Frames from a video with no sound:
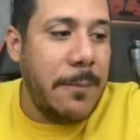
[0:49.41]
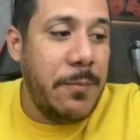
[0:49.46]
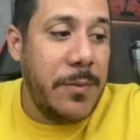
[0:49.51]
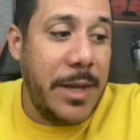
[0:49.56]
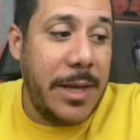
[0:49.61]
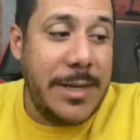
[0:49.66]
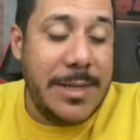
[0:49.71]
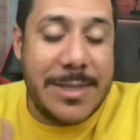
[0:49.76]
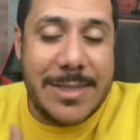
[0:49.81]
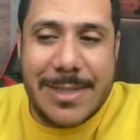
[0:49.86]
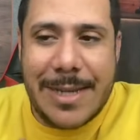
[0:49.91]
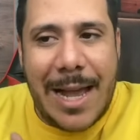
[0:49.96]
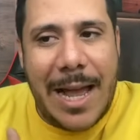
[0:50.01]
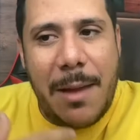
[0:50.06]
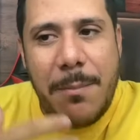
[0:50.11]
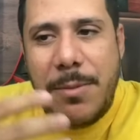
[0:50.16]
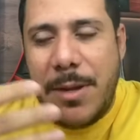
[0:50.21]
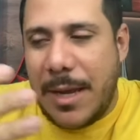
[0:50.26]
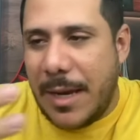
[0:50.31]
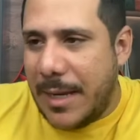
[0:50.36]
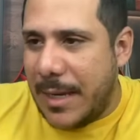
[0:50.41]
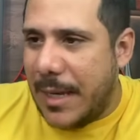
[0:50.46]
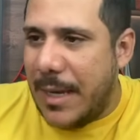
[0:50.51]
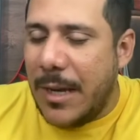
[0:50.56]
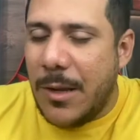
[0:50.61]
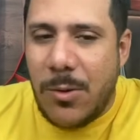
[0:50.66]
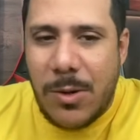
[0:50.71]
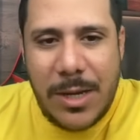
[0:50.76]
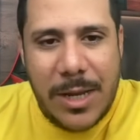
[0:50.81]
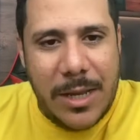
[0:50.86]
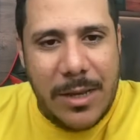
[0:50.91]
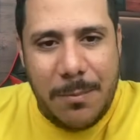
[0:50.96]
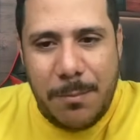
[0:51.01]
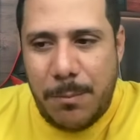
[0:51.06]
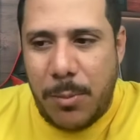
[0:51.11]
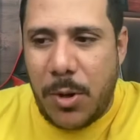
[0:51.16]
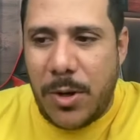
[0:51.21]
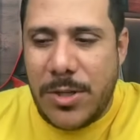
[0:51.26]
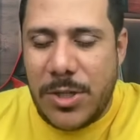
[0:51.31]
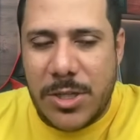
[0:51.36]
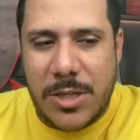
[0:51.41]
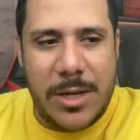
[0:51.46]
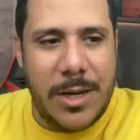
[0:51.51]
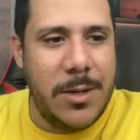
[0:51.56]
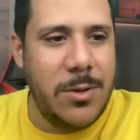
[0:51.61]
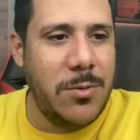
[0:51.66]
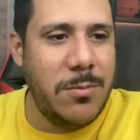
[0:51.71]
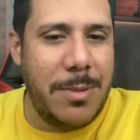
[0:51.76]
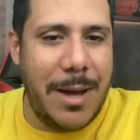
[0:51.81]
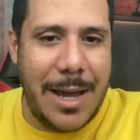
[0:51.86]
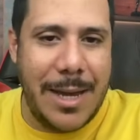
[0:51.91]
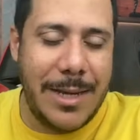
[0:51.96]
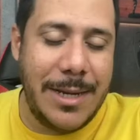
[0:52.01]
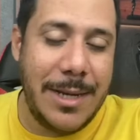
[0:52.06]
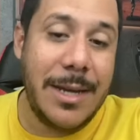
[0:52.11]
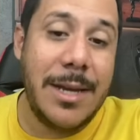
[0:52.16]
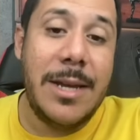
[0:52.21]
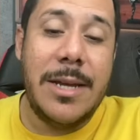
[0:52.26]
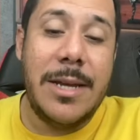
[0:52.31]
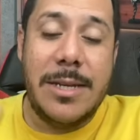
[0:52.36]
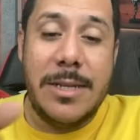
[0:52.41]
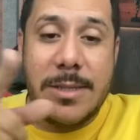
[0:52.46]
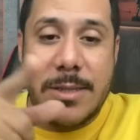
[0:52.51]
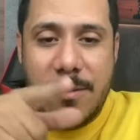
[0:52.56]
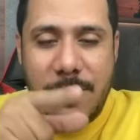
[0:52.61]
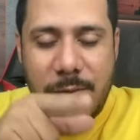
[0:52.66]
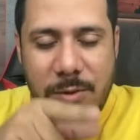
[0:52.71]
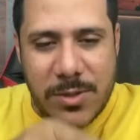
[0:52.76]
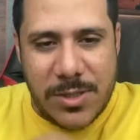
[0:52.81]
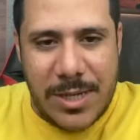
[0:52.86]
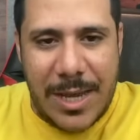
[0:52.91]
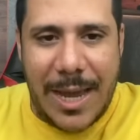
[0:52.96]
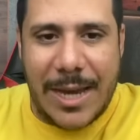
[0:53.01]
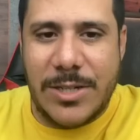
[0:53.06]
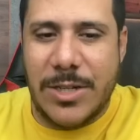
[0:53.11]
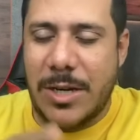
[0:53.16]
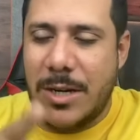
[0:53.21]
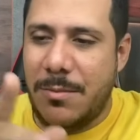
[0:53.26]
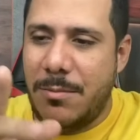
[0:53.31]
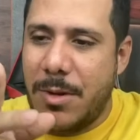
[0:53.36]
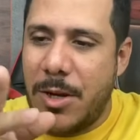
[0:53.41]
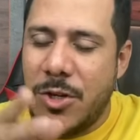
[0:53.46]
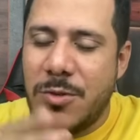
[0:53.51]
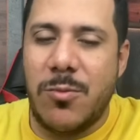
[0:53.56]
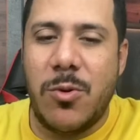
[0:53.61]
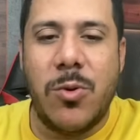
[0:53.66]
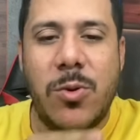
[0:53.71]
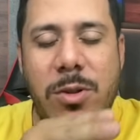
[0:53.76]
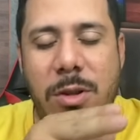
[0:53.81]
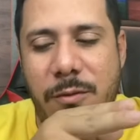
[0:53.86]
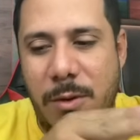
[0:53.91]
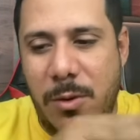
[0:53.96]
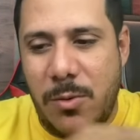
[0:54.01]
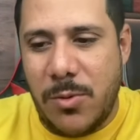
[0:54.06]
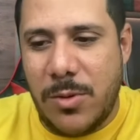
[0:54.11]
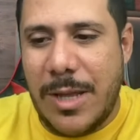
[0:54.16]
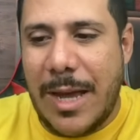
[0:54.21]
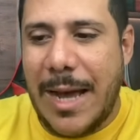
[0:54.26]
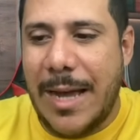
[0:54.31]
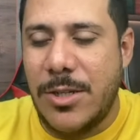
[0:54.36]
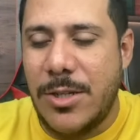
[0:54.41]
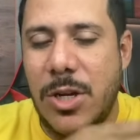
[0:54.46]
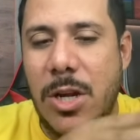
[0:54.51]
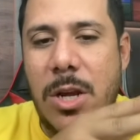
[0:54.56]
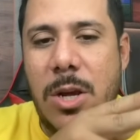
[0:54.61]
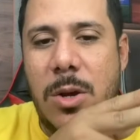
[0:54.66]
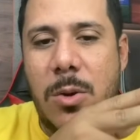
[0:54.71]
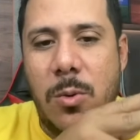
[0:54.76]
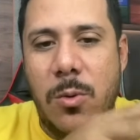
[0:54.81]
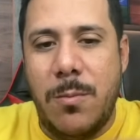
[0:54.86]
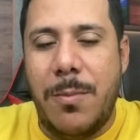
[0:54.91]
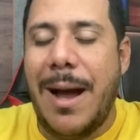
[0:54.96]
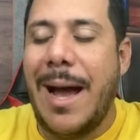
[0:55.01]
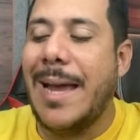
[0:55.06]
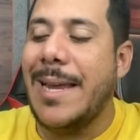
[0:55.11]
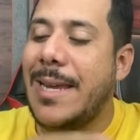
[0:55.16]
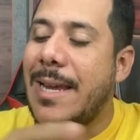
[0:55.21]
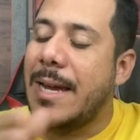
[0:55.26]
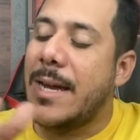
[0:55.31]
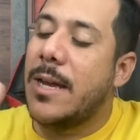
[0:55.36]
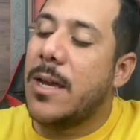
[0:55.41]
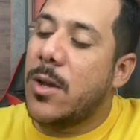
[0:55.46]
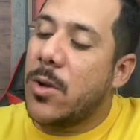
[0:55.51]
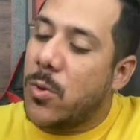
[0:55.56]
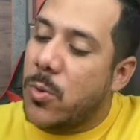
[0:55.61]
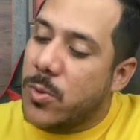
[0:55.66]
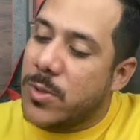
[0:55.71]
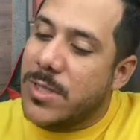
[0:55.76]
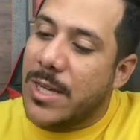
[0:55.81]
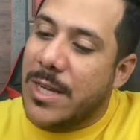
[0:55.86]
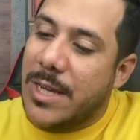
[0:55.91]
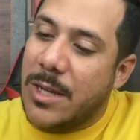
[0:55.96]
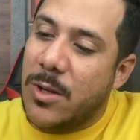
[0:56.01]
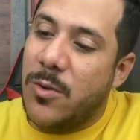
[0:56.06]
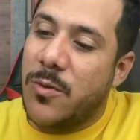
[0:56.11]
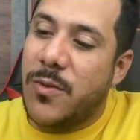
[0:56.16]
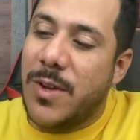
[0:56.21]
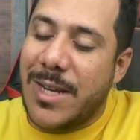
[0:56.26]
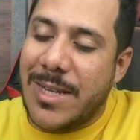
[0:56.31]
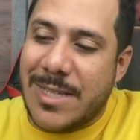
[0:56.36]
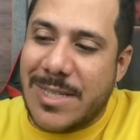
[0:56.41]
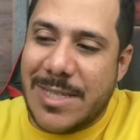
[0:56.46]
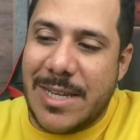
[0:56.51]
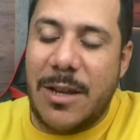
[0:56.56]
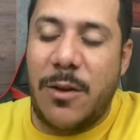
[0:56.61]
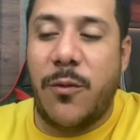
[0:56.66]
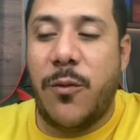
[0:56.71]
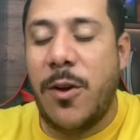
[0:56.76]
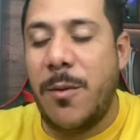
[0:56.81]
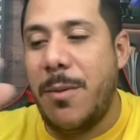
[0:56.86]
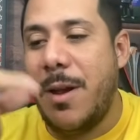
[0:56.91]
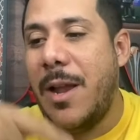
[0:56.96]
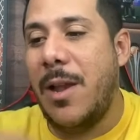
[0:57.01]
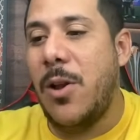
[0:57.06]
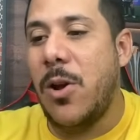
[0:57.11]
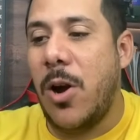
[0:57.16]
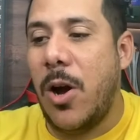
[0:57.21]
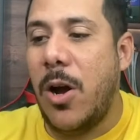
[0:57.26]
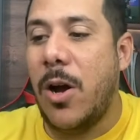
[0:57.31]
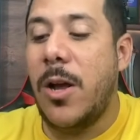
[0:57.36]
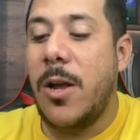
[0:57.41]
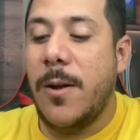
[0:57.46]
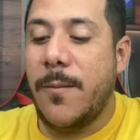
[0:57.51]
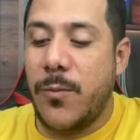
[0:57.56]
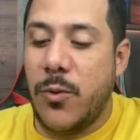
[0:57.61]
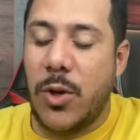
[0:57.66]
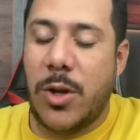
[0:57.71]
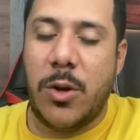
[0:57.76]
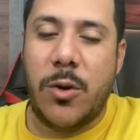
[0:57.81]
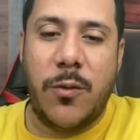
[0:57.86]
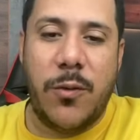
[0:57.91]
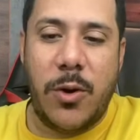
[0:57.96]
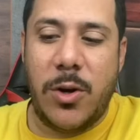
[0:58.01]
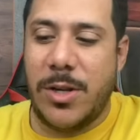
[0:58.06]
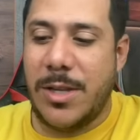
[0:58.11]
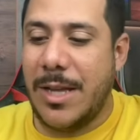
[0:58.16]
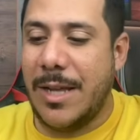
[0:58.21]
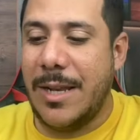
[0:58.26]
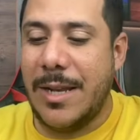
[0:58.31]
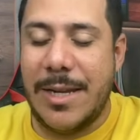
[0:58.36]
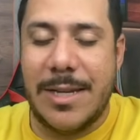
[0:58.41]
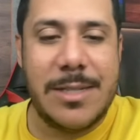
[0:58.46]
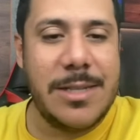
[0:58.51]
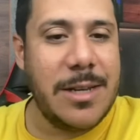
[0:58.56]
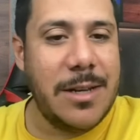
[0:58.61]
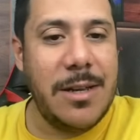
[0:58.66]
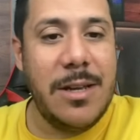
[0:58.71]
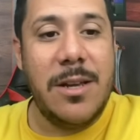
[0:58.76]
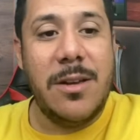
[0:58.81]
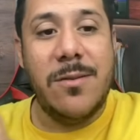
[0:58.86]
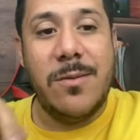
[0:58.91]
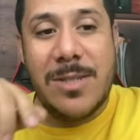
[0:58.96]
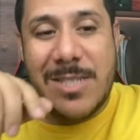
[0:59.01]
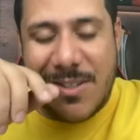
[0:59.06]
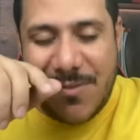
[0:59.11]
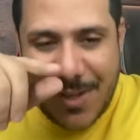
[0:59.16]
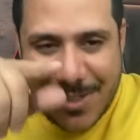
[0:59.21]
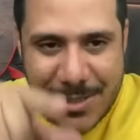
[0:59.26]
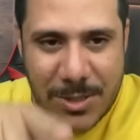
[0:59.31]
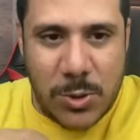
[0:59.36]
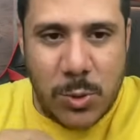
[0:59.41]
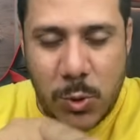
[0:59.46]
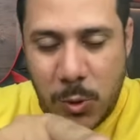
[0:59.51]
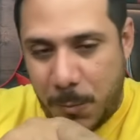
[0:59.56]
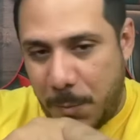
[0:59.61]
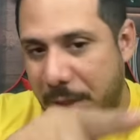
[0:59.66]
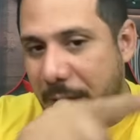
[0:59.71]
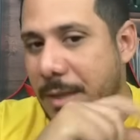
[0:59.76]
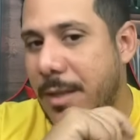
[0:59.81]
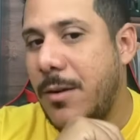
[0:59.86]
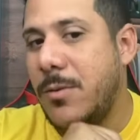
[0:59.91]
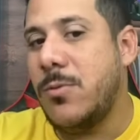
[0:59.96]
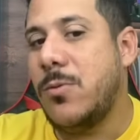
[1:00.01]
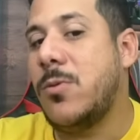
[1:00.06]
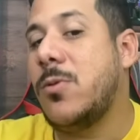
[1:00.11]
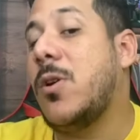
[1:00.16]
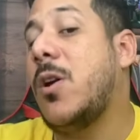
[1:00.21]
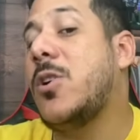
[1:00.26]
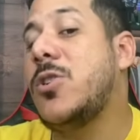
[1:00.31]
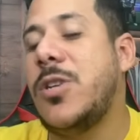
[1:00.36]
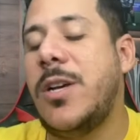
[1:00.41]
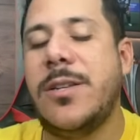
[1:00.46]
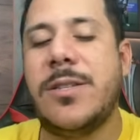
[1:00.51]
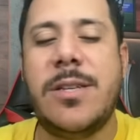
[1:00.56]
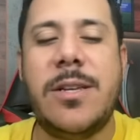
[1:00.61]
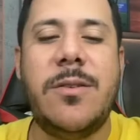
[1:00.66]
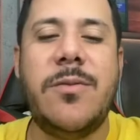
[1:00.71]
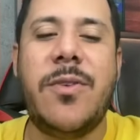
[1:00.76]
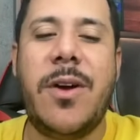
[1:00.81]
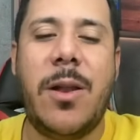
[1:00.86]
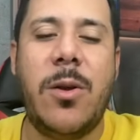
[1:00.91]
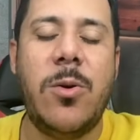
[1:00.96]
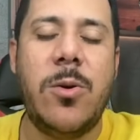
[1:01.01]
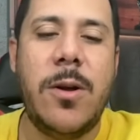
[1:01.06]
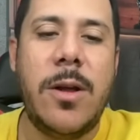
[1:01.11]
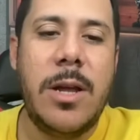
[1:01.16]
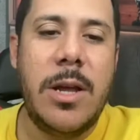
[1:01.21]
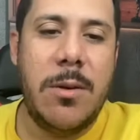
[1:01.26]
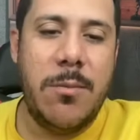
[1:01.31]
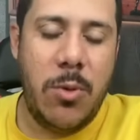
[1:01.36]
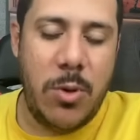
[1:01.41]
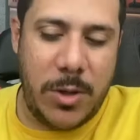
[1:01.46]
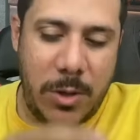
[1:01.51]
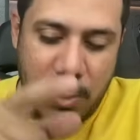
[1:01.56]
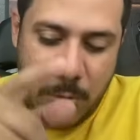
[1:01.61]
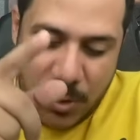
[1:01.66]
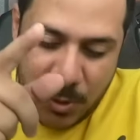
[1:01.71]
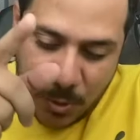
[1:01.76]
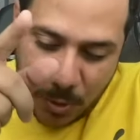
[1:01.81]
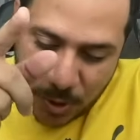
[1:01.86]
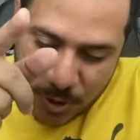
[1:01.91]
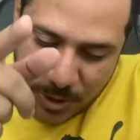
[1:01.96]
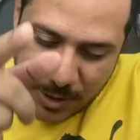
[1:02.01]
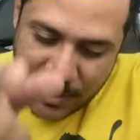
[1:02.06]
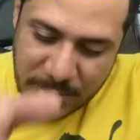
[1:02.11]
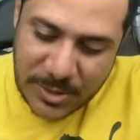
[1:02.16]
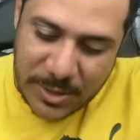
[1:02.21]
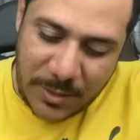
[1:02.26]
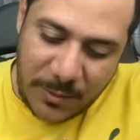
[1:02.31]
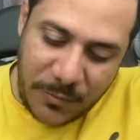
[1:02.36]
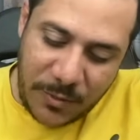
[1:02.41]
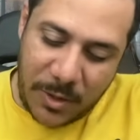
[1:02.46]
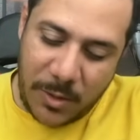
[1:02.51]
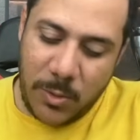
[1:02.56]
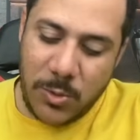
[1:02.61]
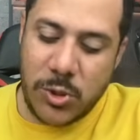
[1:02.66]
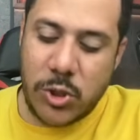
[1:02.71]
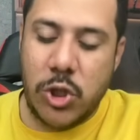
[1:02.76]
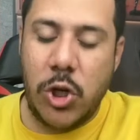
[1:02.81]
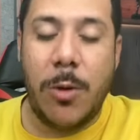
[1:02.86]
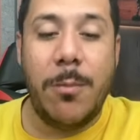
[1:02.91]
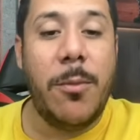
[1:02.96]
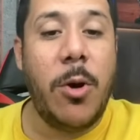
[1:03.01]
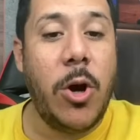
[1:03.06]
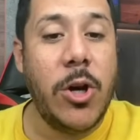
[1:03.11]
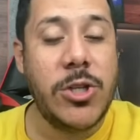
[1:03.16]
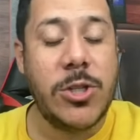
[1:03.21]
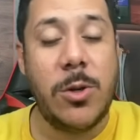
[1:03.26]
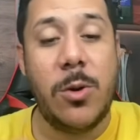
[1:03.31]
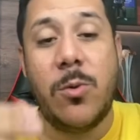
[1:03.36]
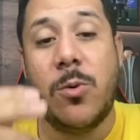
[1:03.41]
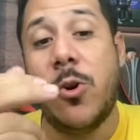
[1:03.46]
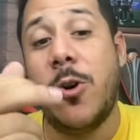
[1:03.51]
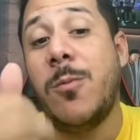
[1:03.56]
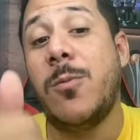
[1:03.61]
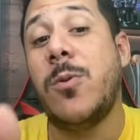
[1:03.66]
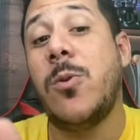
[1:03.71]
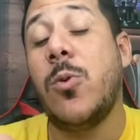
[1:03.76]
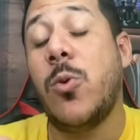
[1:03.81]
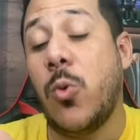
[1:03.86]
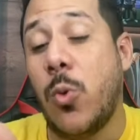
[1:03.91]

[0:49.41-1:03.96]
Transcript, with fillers: Ele sabe aquilo que ele pode extrair do Bahia. E se você acha que mesmo com dificuldades o Bahia conseguiu vencer e foi melhor do que o Fortaleza, você vai se surpreender com o que o Rogério Ceni falou, porque o que o Rogério Ceni falou só mostra como o